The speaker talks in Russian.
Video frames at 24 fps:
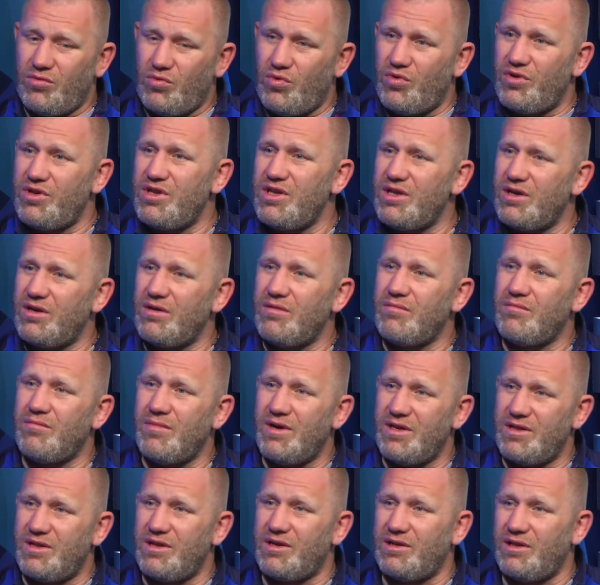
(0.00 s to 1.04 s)
турнир,
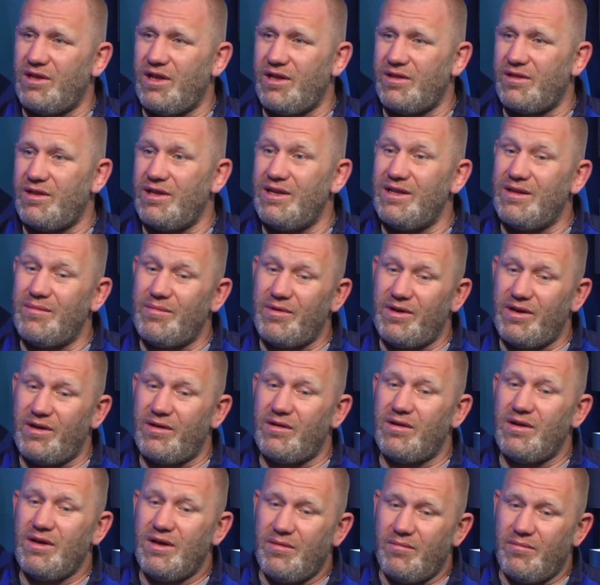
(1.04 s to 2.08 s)
мастер-класс, или,
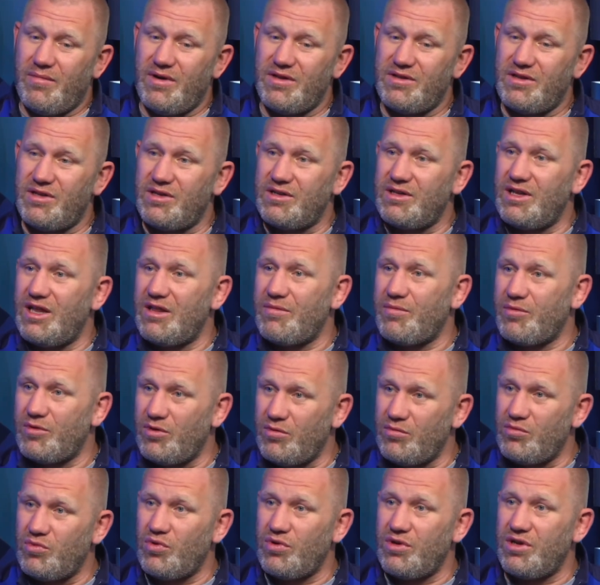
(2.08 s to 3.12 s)
например, мастер-класс,
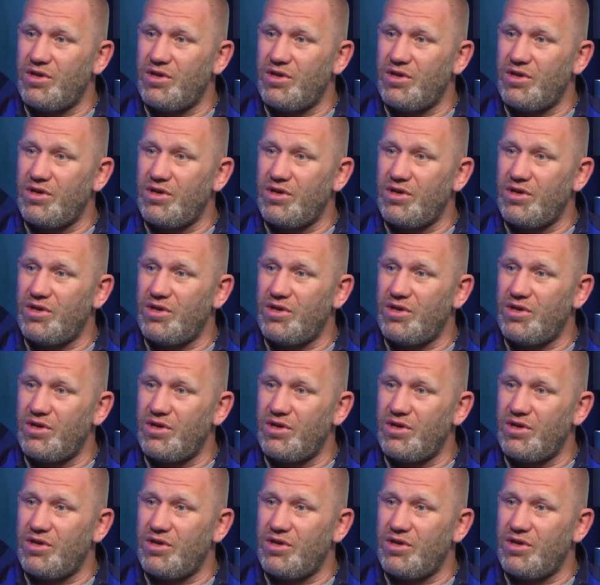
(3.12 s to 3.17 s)
потом